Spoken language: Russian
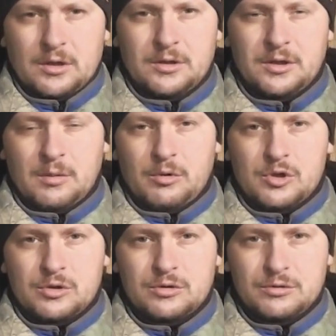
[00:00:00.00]
не дай
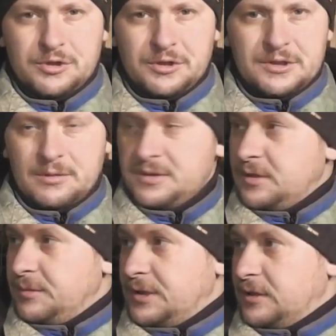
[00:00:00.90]
бог, что-то случится там
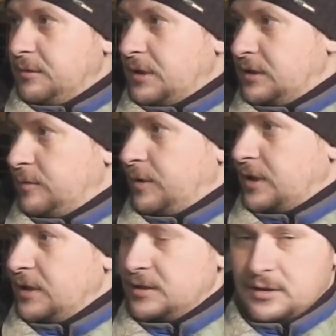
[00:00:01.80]
с ними, да, там как-то не
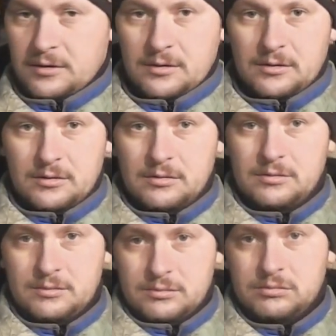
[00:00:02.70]
поранится,
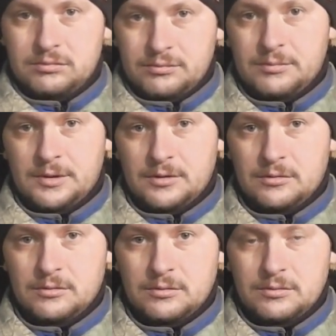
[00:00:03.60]
бля,
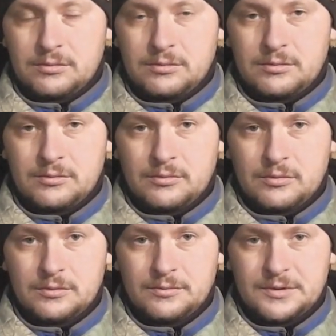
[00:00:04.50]
ну,
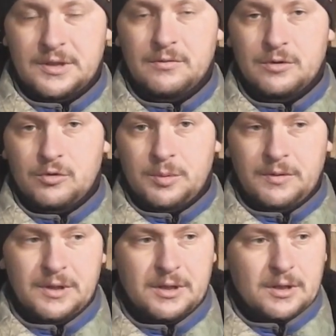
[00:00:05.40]
все равно их
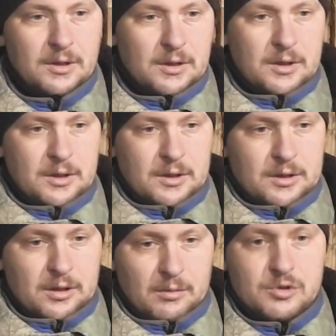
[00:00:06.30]
убивать,
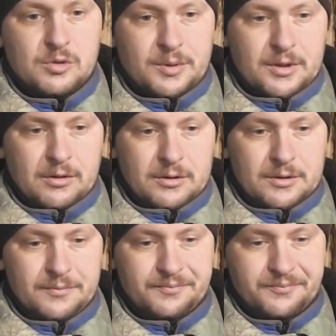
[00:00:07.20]
как бы, что
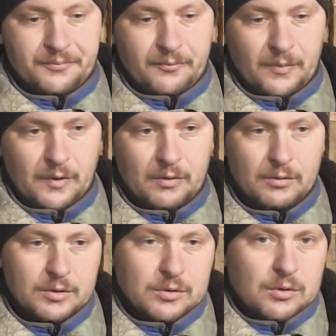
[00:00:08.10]
поделать.
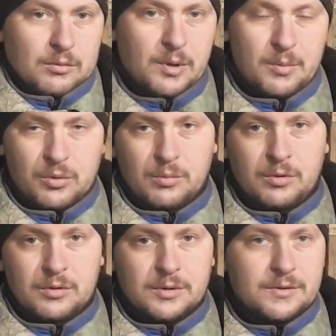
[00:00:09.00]
Вот, ну,
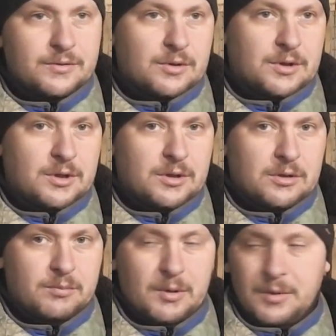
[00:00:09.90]
попробовал, вроде все,
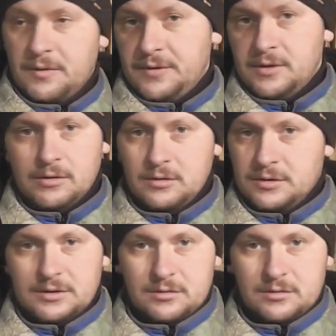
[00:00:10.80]
они, по я видел, и